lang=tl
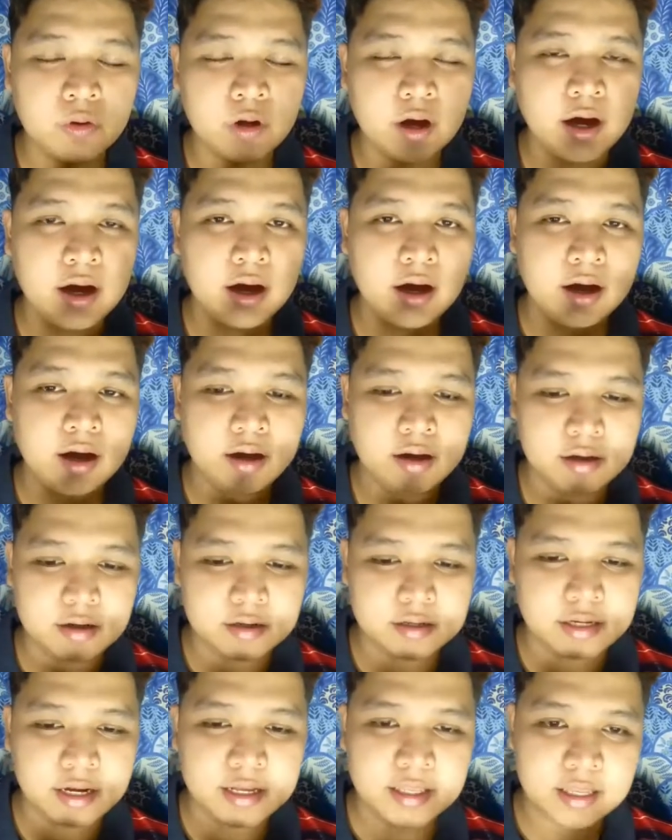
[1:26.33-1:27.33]
uh,
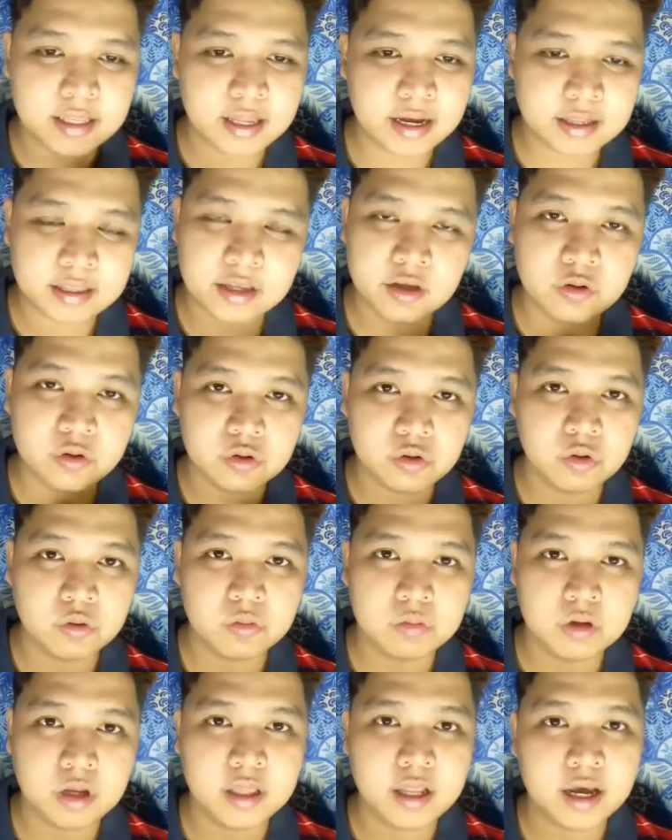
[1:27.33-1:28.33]
na-detect ni
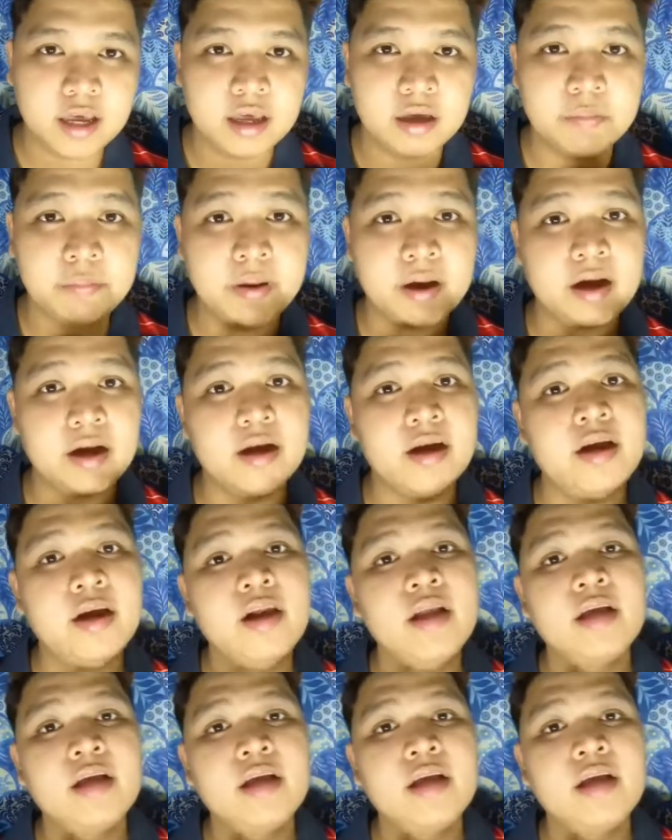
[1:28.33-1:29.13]
YouTube na nakikipag